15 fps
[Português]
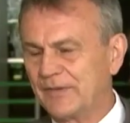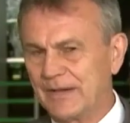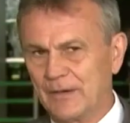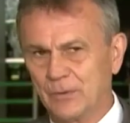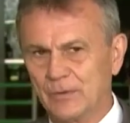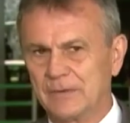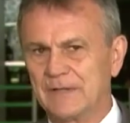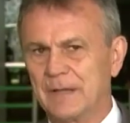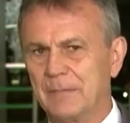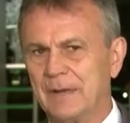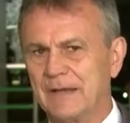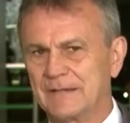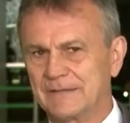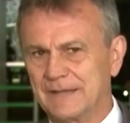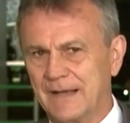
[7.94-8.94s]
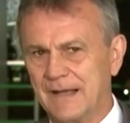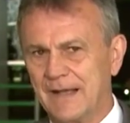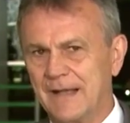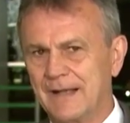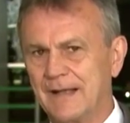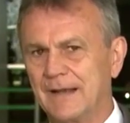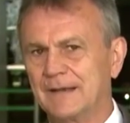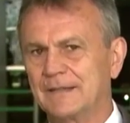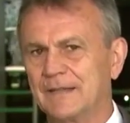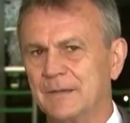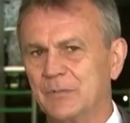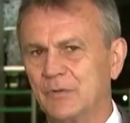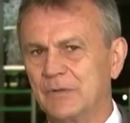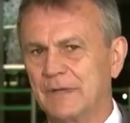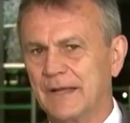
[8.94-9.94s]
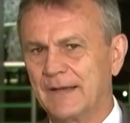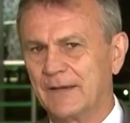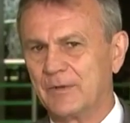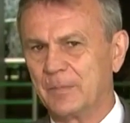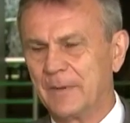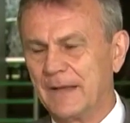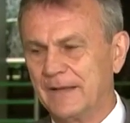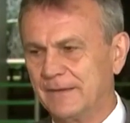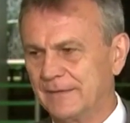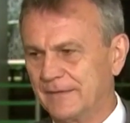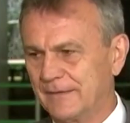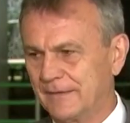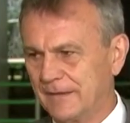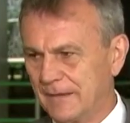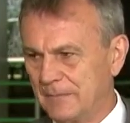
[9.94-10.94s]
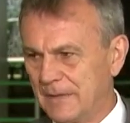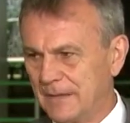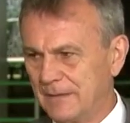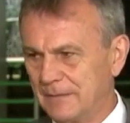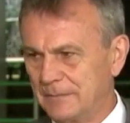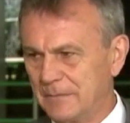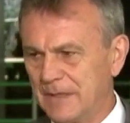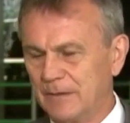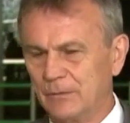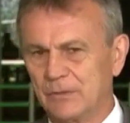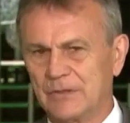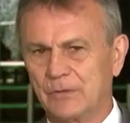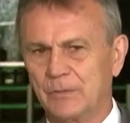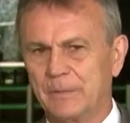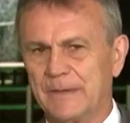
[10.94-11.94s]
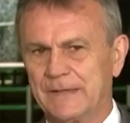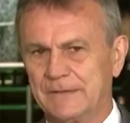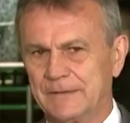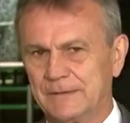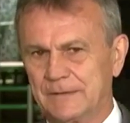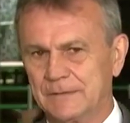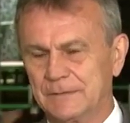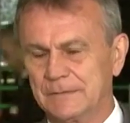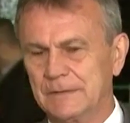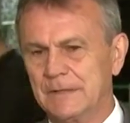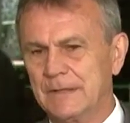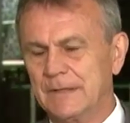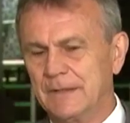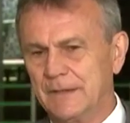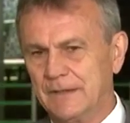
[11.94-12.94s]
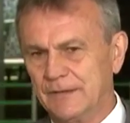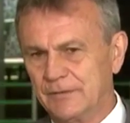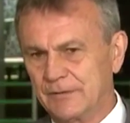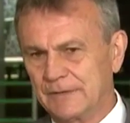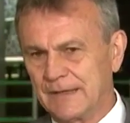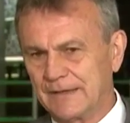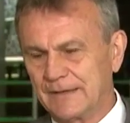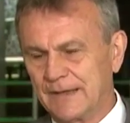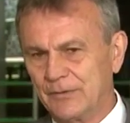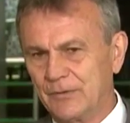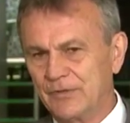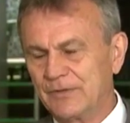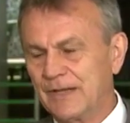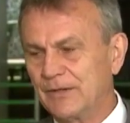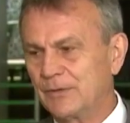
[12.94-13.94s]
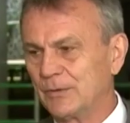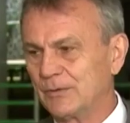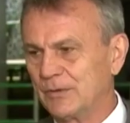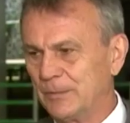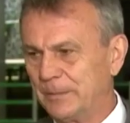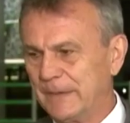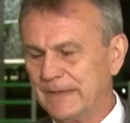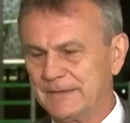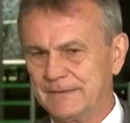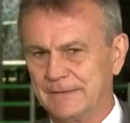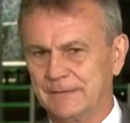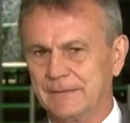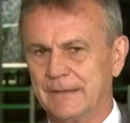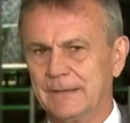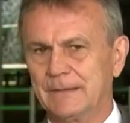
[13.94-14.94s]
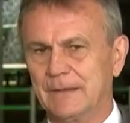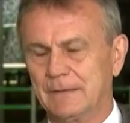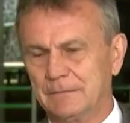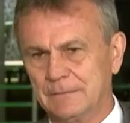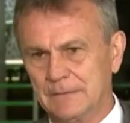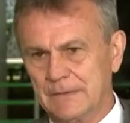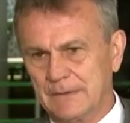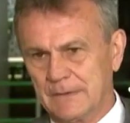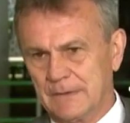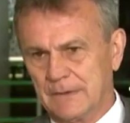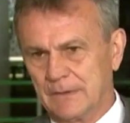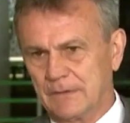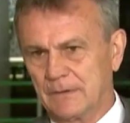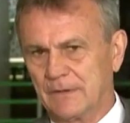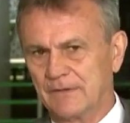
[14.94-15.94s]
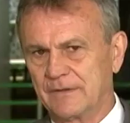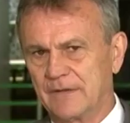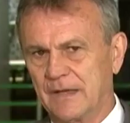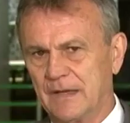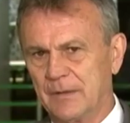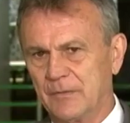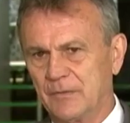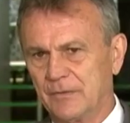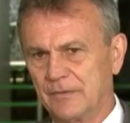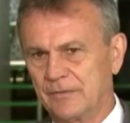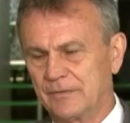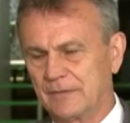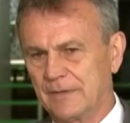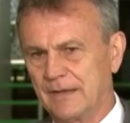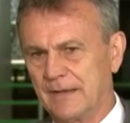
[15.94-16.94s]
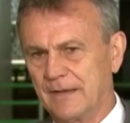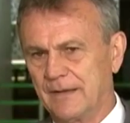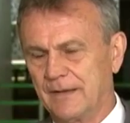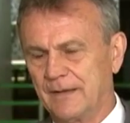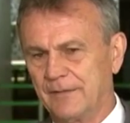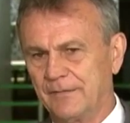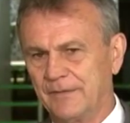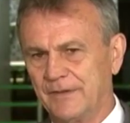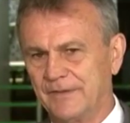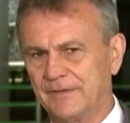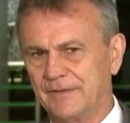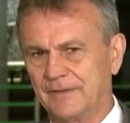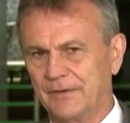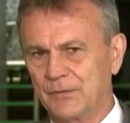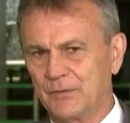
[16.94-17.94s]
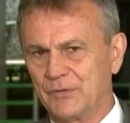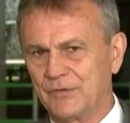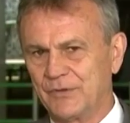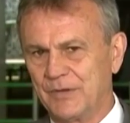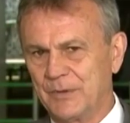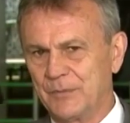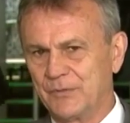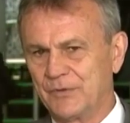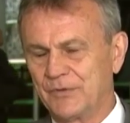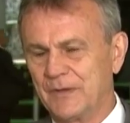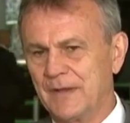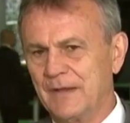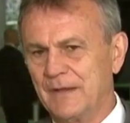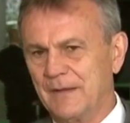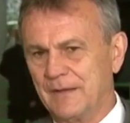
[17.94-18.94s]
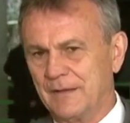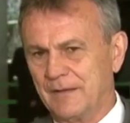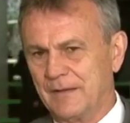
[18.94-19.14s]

Nossa luta é baixar a carga tributária no país. Isso é uma, uma luta do partido, isso está até no estatuto do partido. Né? Então, nós queremos é, ver se conseguimos